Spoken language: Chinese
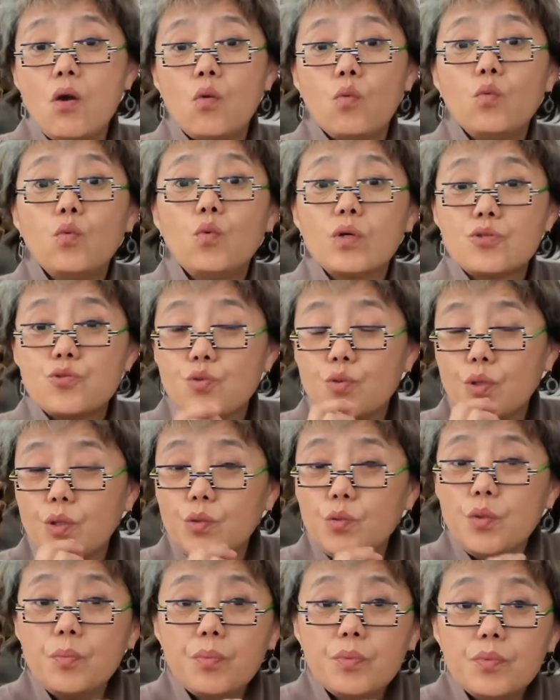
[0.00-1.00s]
我绝
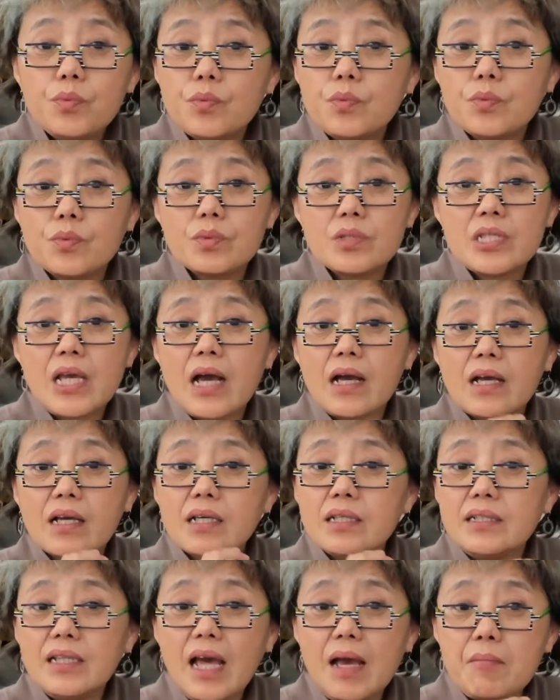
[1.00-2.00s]
对不想
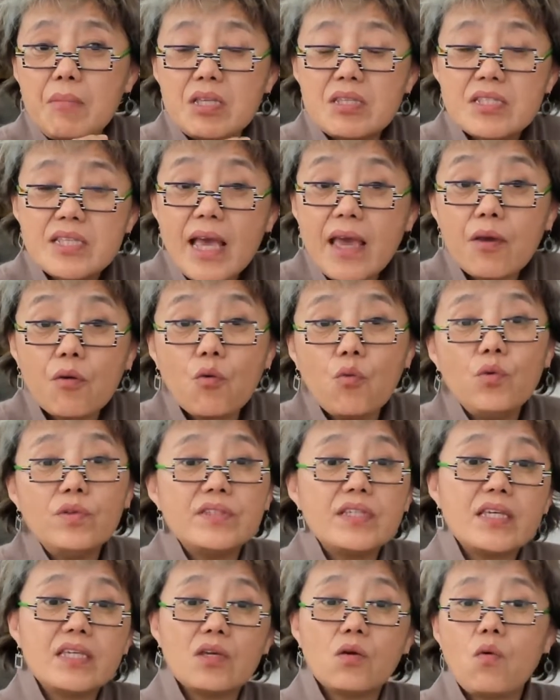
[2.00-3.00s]
跟他们再
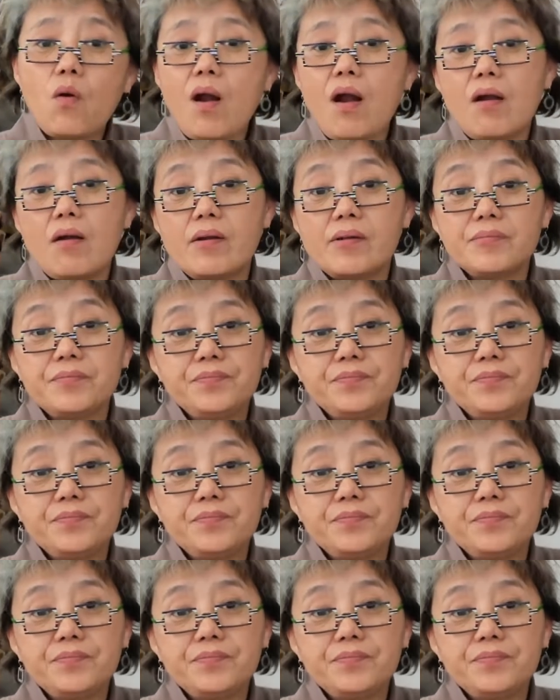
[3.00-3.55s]
混在一块儿